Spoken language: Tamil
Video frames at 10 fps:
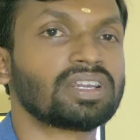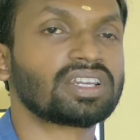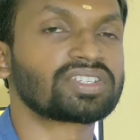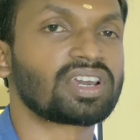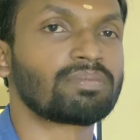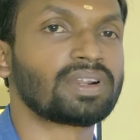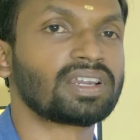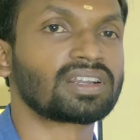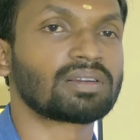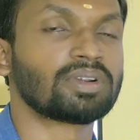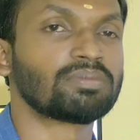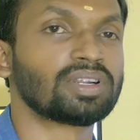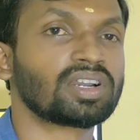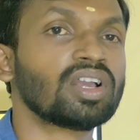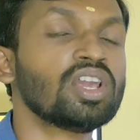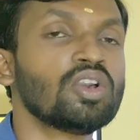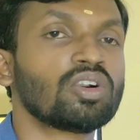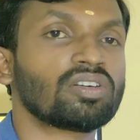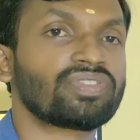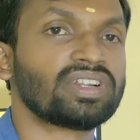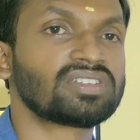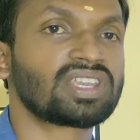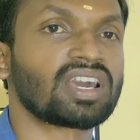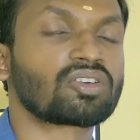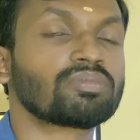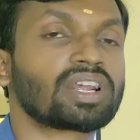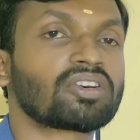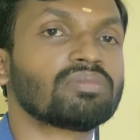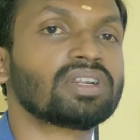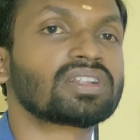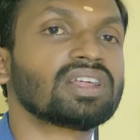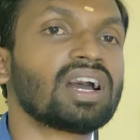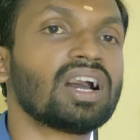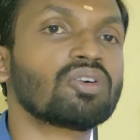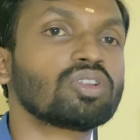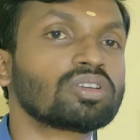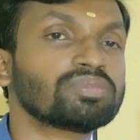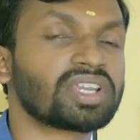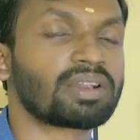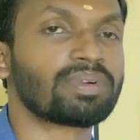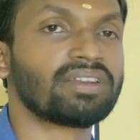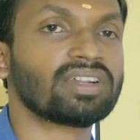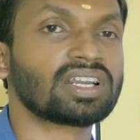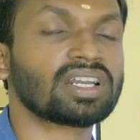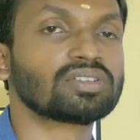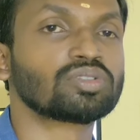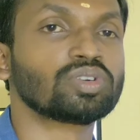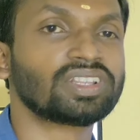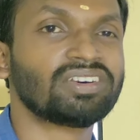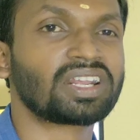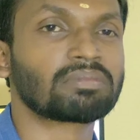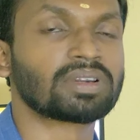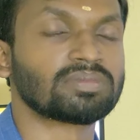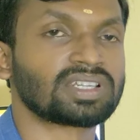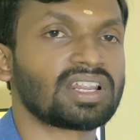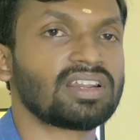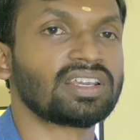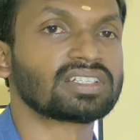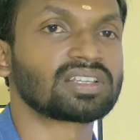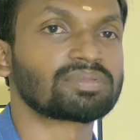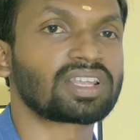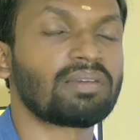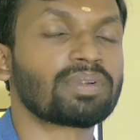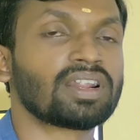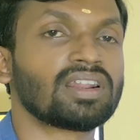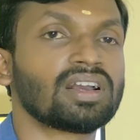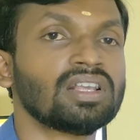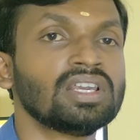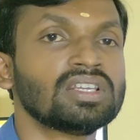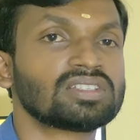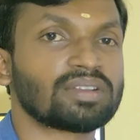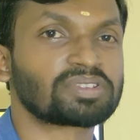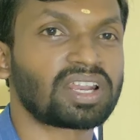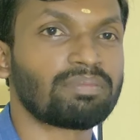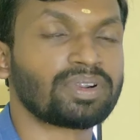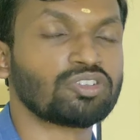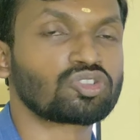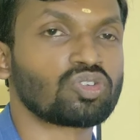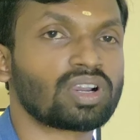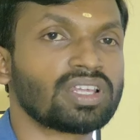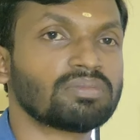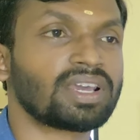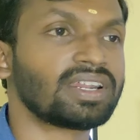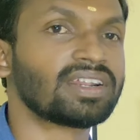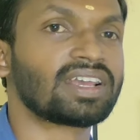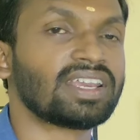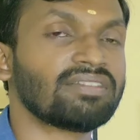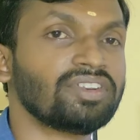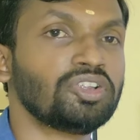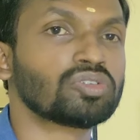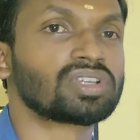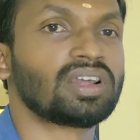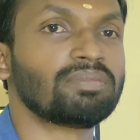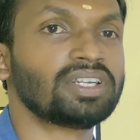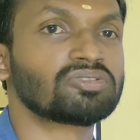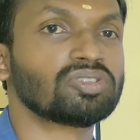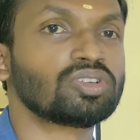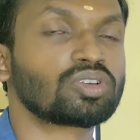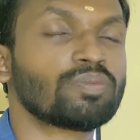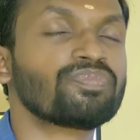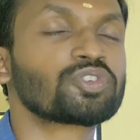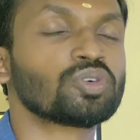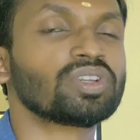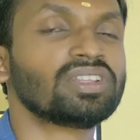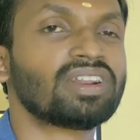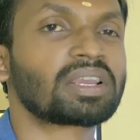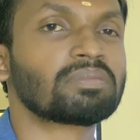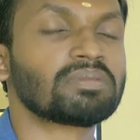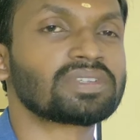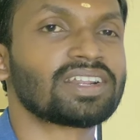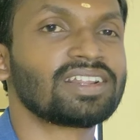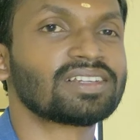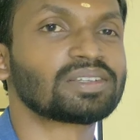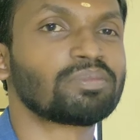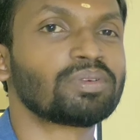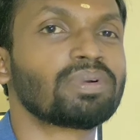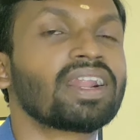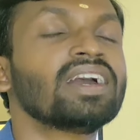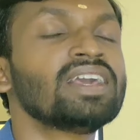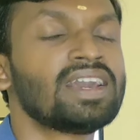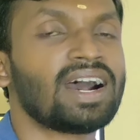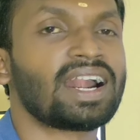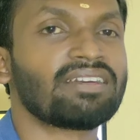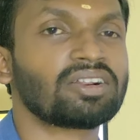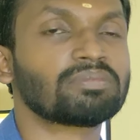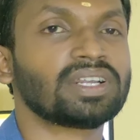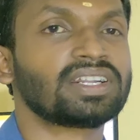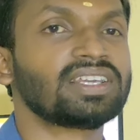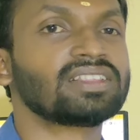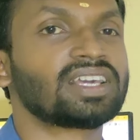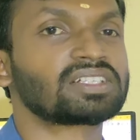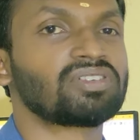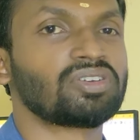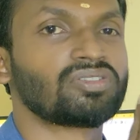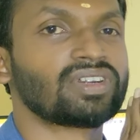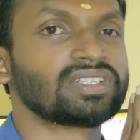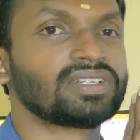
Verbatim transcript: பண்ணுங்கள் ஷேர் பண்ணுங்கள் கமெண்ட் பண்ணுங்கள் உங்கள் ஃப்ரெண்ட்ஸ்க்கு யாருக்கும் ரெக்கமெண்ட் பண்ணுறதா அவங்களுக்கும் ஷேர் பண்ணி விடுங்க ஸோ இது வரைக்கும் நம்ம சேனல் நீங்கள் சப்ஸ்கிரைப் பண்ணலாம் சப்ஸ்கிரைப் பண்ணி வச்சுக்கோங்க இது மாதிரி நிறைய வீடியோஸ் அண்ட் அப்டேட்ஸ் வந்துருக்கும் ஸோ இது வரைக்கும் நம்ம சேனலுக்கு சப்போர்ட் பண்ண அனைவருக்கும் நன்றி தேங்க்ஸ் ஃபார் யுவர்